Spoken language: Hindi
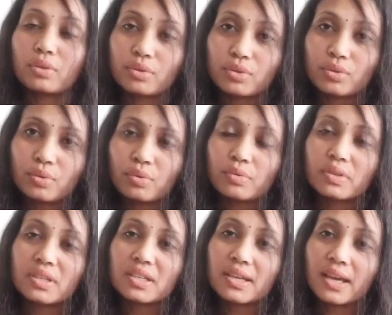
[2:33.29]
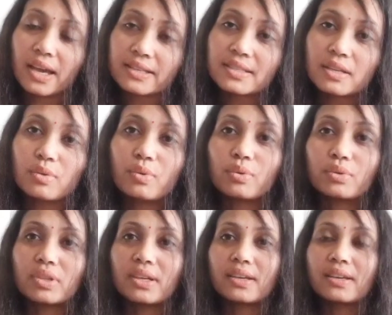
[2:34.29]
दोस्तों ये ऐसे लोग
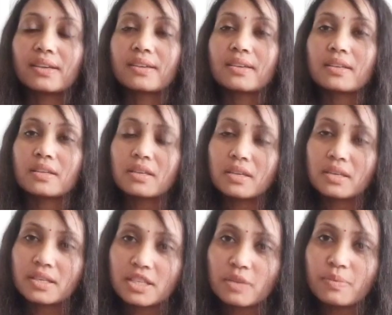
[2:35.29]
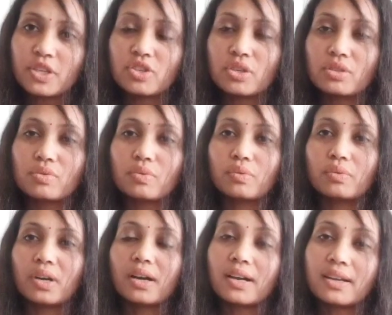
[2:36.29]
होते हैं कि किसी भी चीज़ को
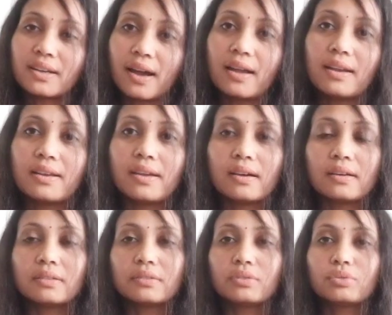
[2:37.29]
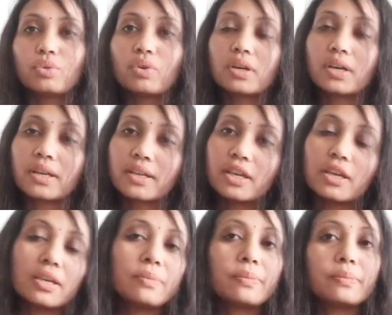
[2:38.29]
अगर ठान लिया तो करके
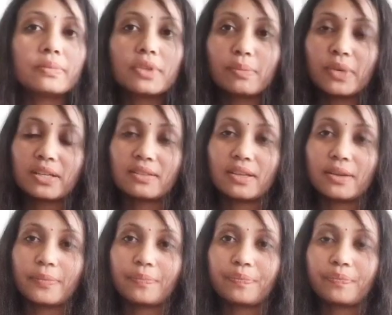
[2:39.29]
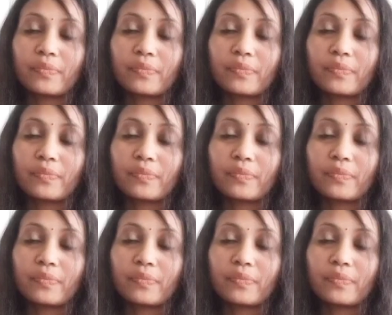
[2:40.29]
ही दम लेते हैं